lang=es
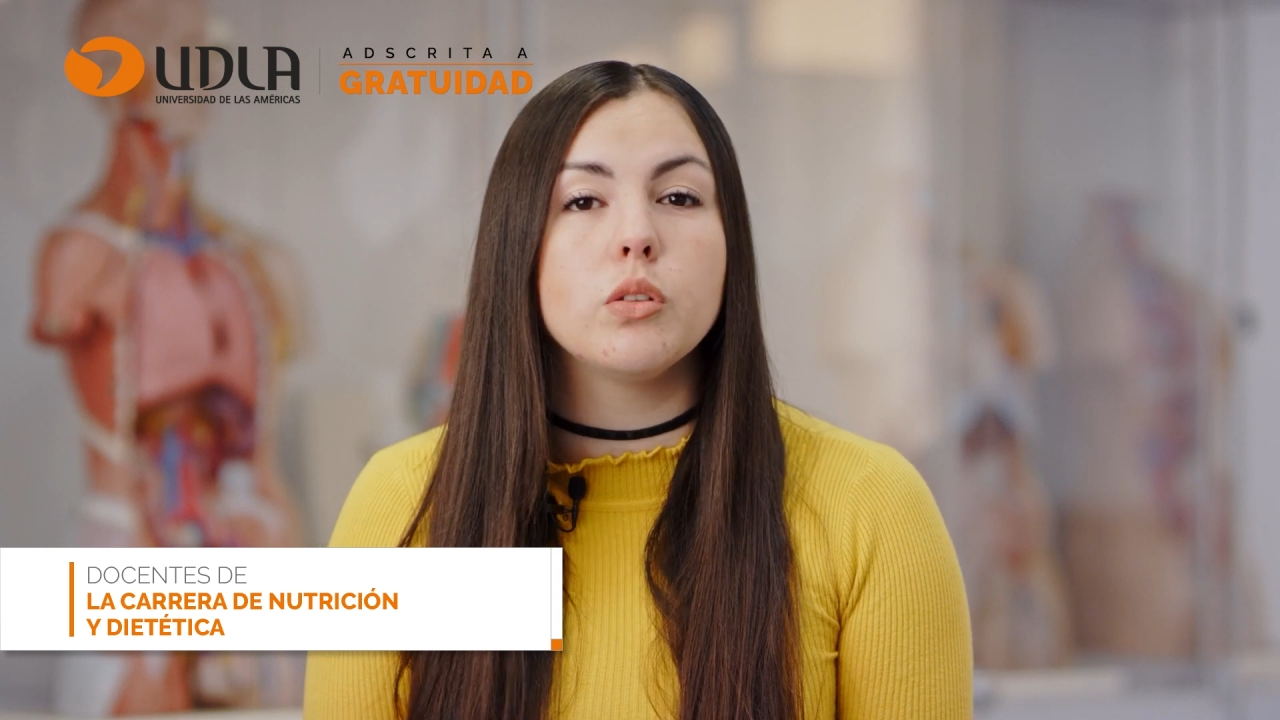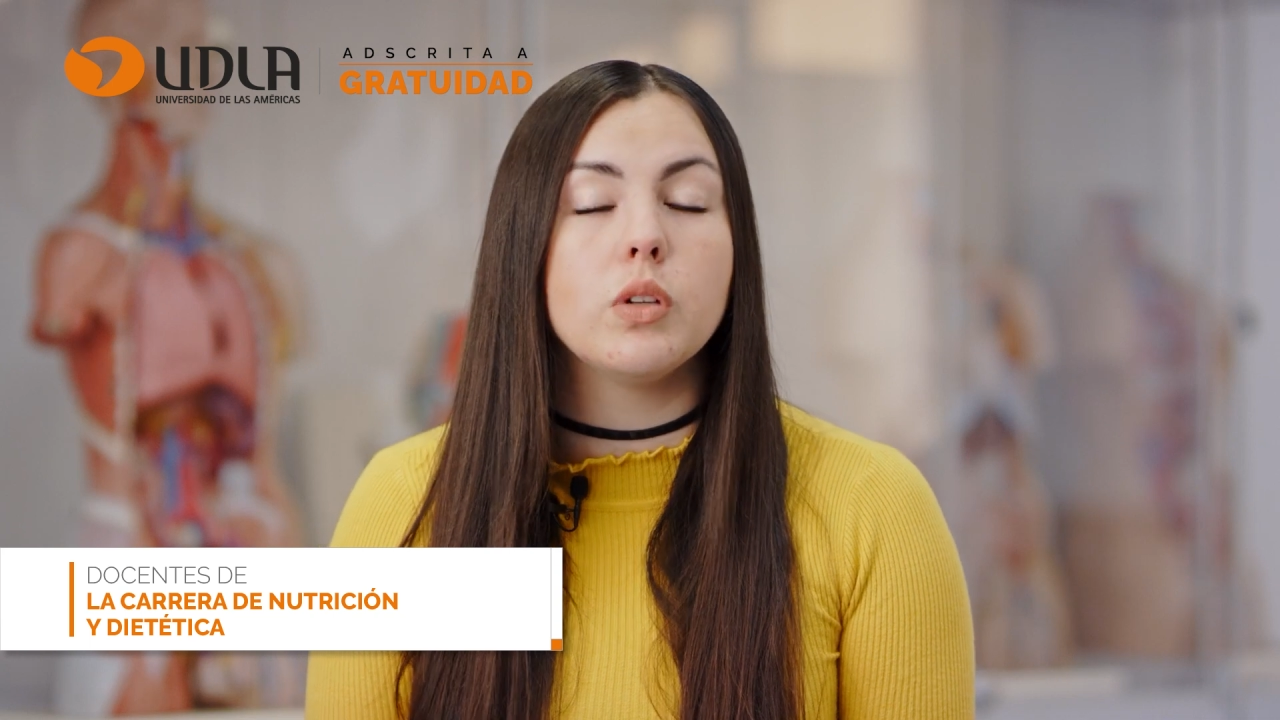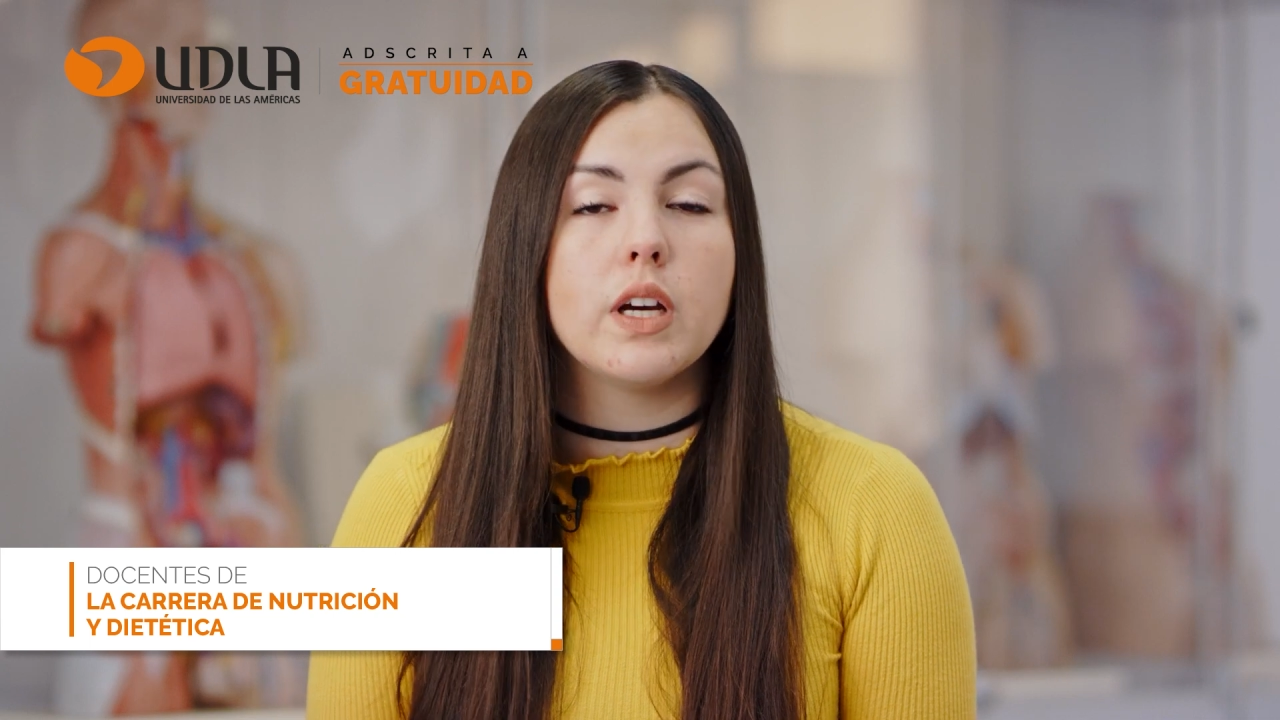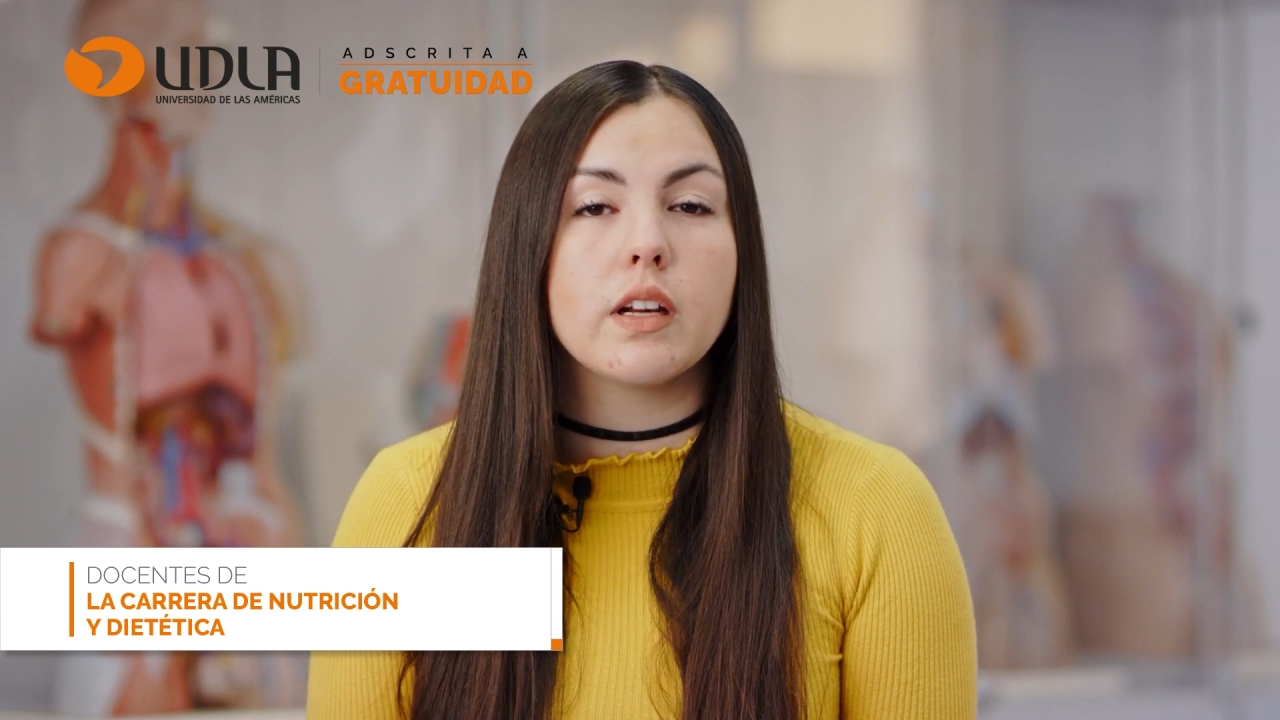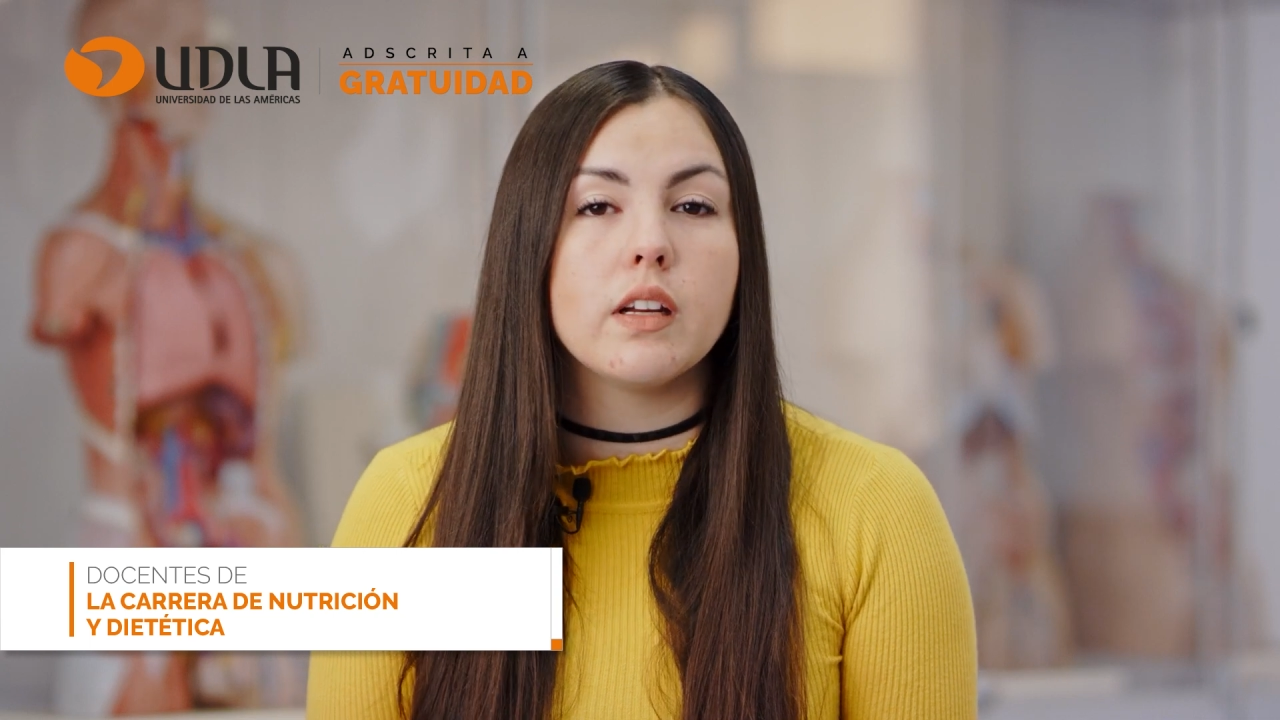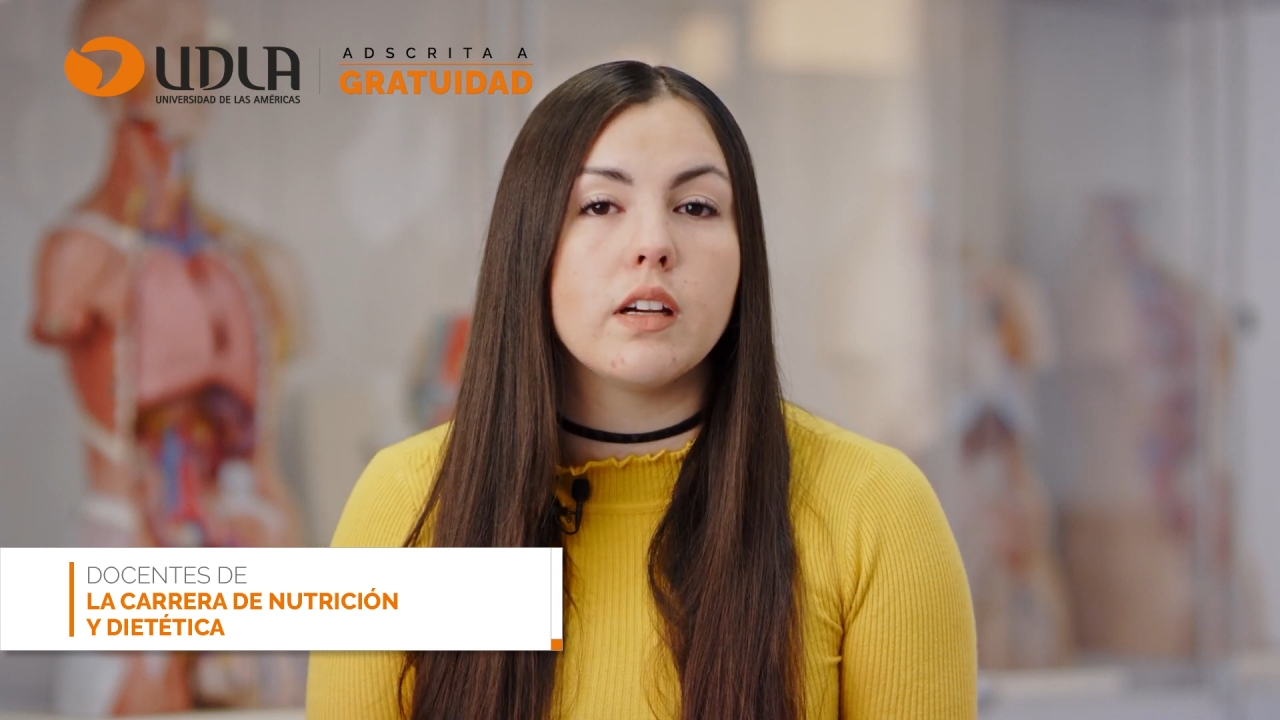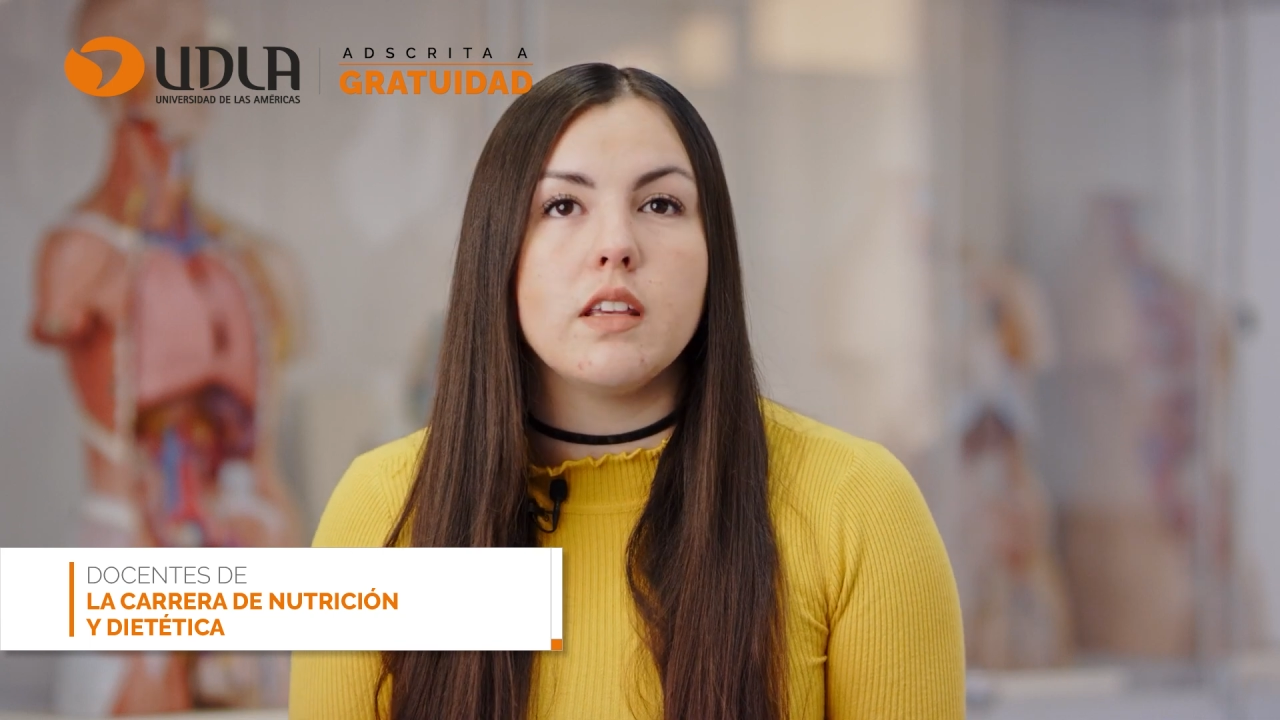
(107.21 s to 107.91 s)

tu carrera,